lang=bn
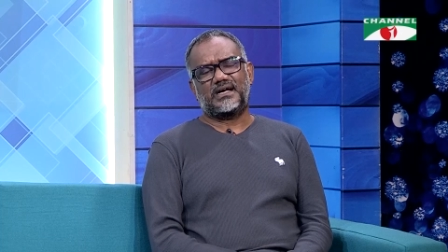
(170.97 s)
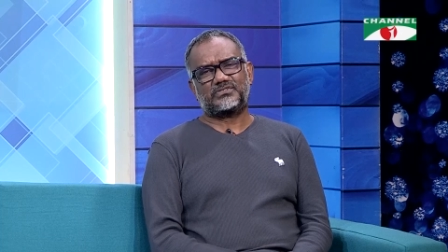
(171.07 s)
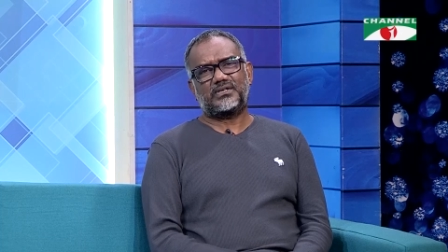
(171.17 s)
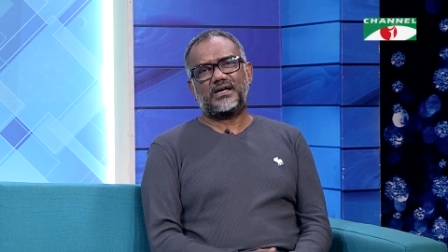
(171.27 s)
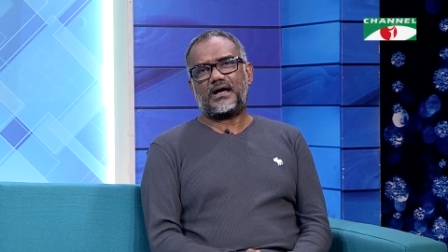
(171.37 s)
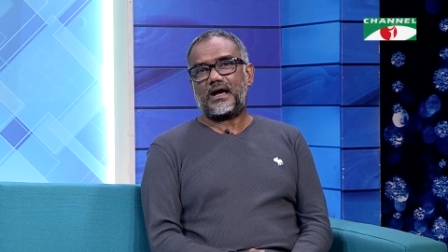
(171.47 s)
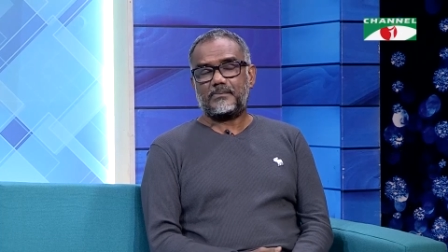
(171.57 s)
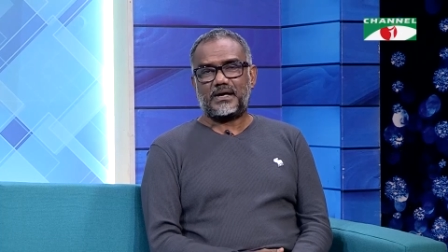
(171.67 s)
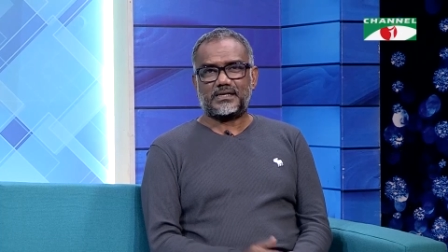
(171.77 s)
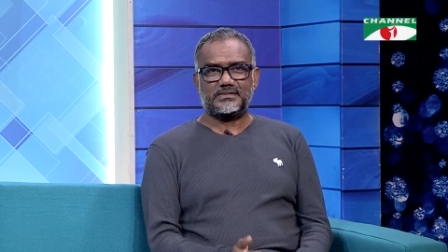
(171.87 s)
আসলে
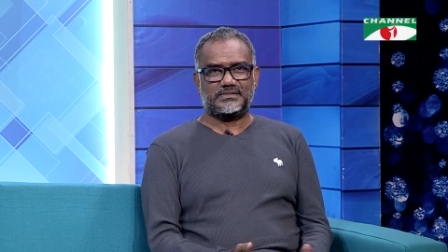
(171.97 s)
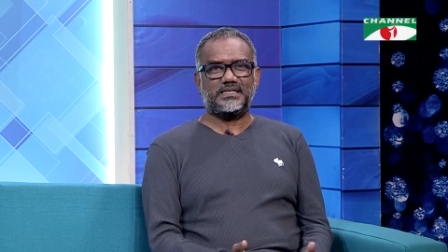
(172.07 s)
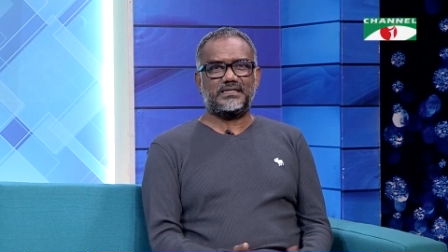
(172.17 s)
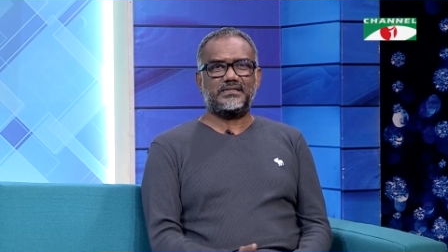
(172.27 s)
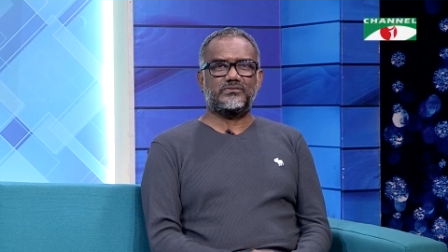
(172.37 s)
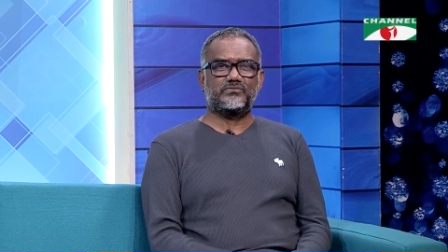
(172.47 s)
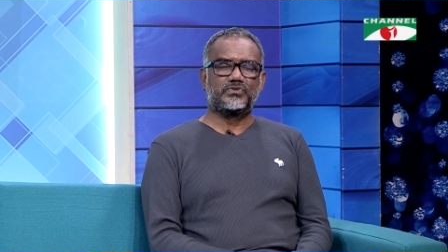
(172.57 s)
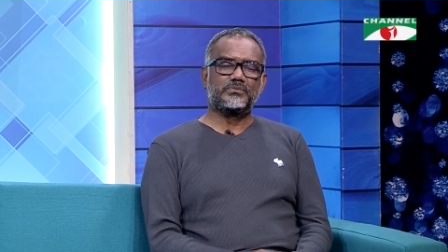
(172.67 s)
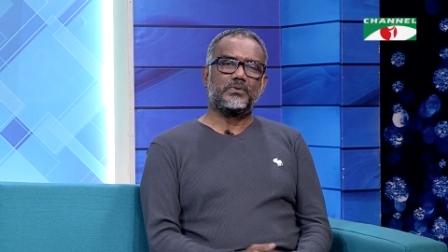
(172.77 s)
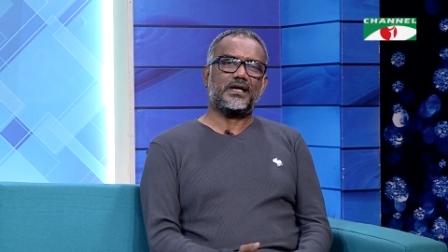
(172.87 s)
আমার যেই
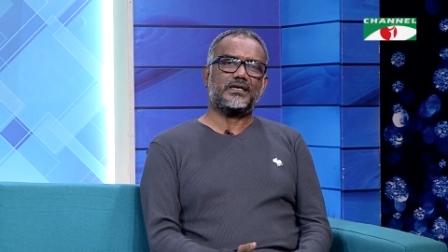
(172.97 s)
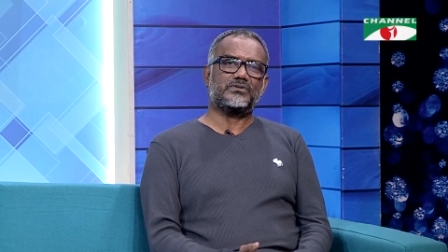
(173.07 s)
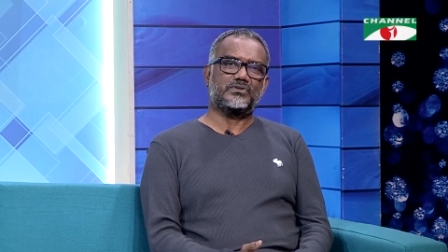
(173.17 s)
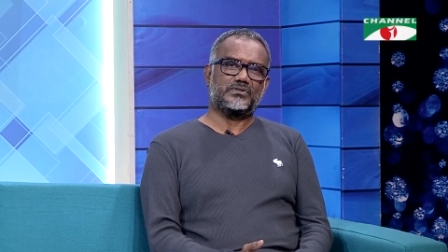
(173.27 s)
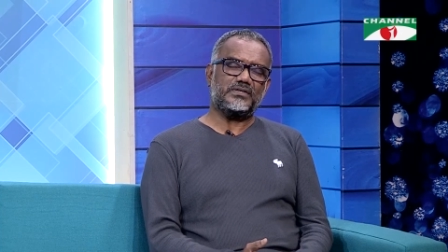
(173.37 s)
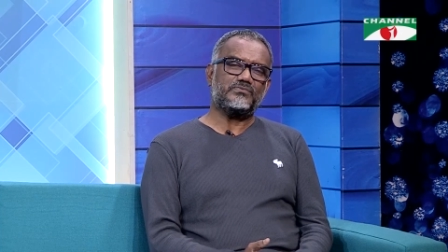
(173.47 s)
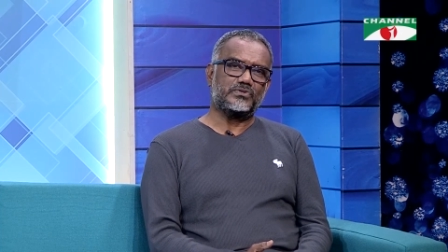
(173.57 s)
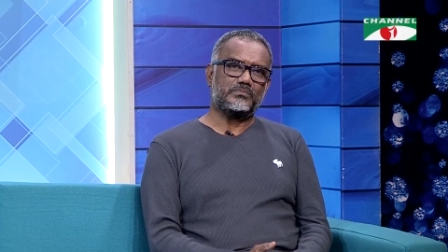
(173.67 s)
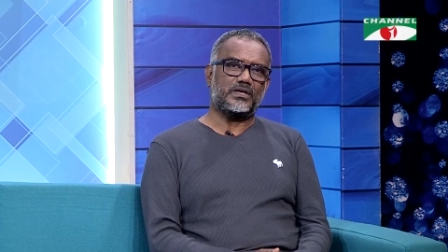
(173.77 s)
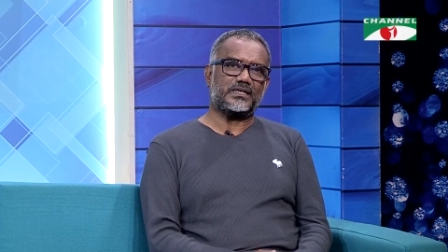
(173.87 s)
ফুটবল আগ্রহ এই
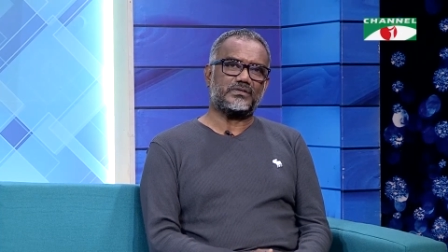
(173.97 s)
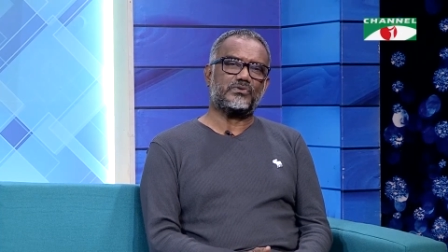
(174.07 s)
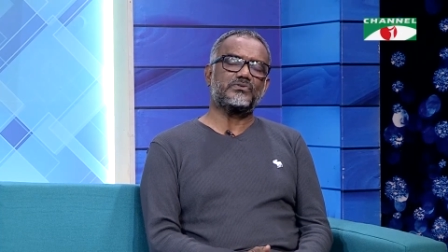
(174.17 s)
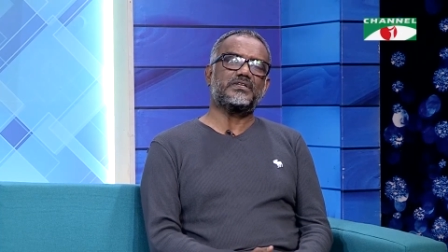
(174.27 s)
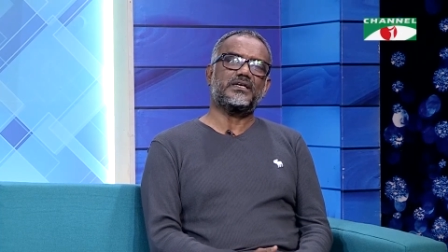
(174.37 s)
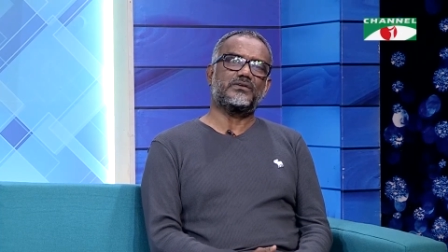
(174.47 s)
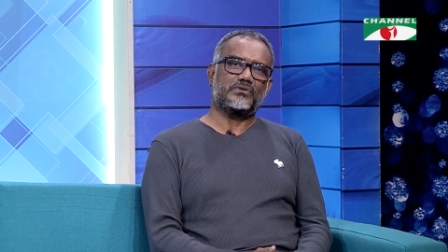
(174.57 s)
ফুটবলটা তখন থেকে